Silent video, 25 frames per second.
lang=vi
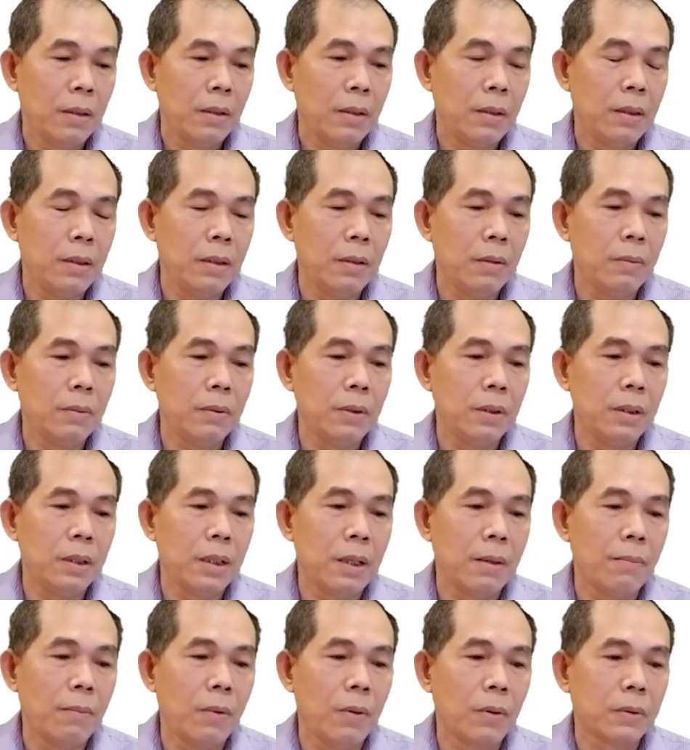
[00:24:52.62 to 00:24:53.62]
ví dụ như
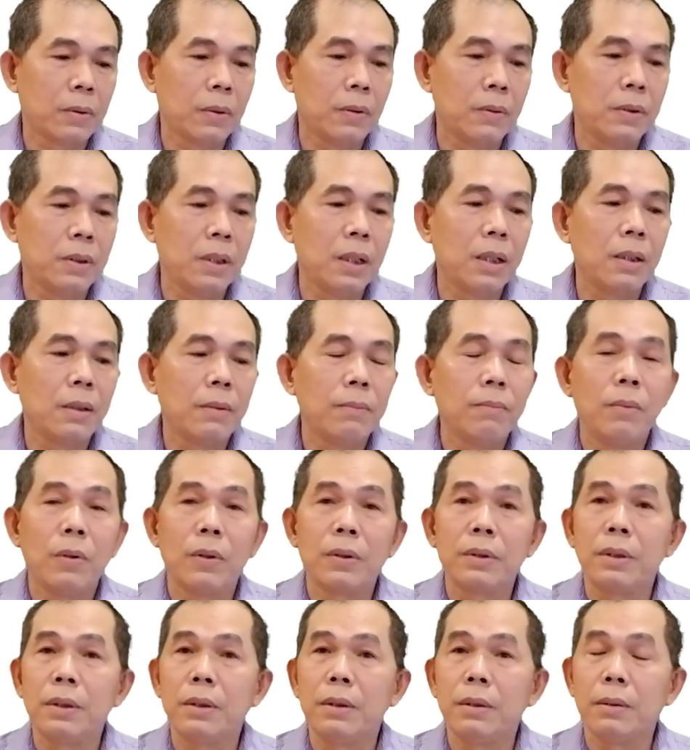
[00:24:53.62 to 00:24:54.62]
là một tổ chức
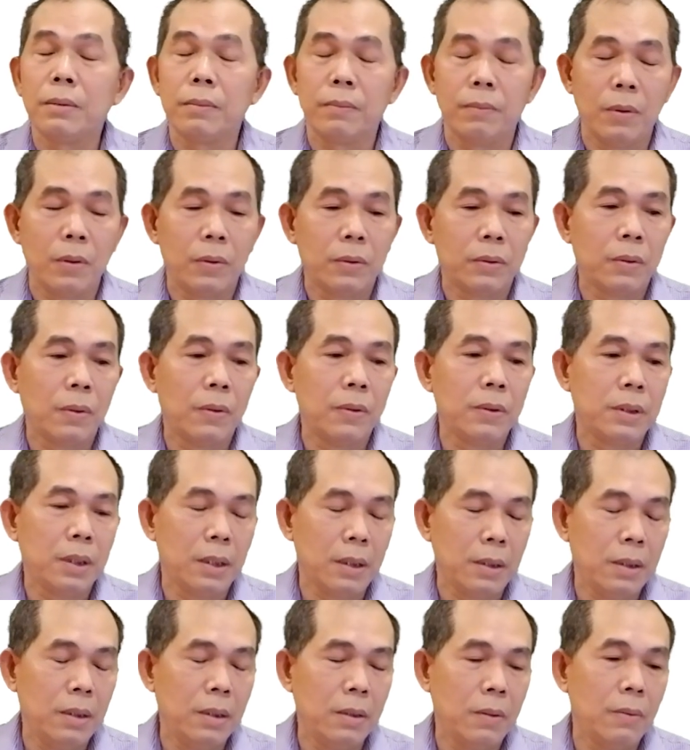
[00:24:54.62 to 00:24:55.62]
một một tổ
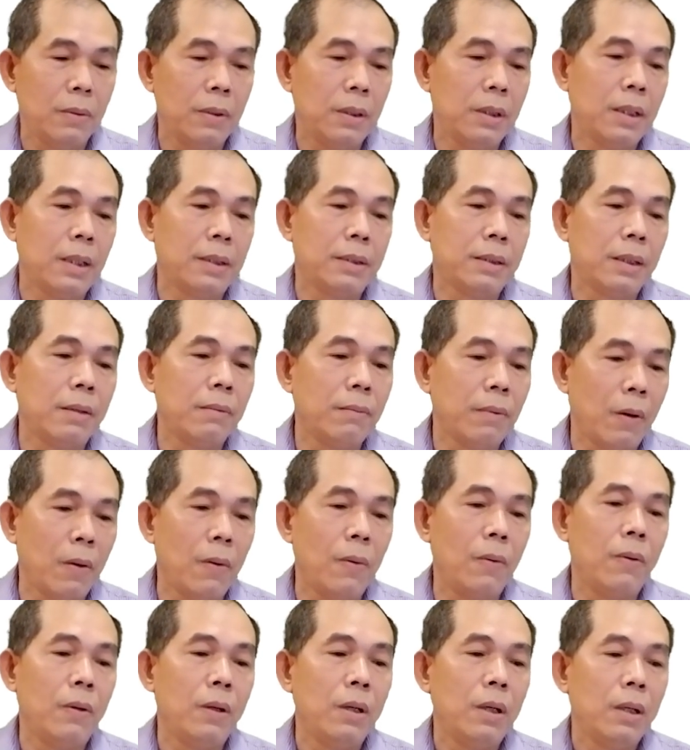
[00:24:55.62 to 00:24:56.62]
chức ví dụ như là chính
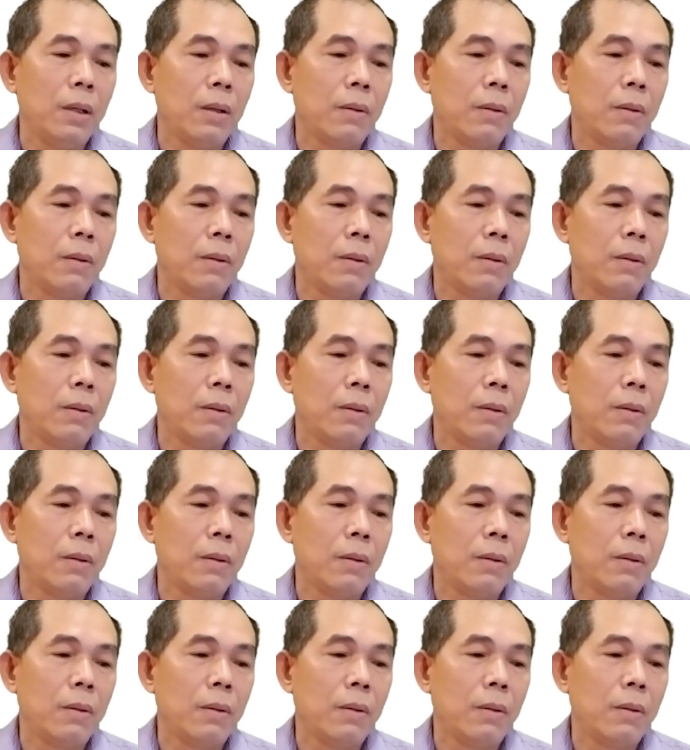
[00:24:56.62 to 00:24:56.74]
phủ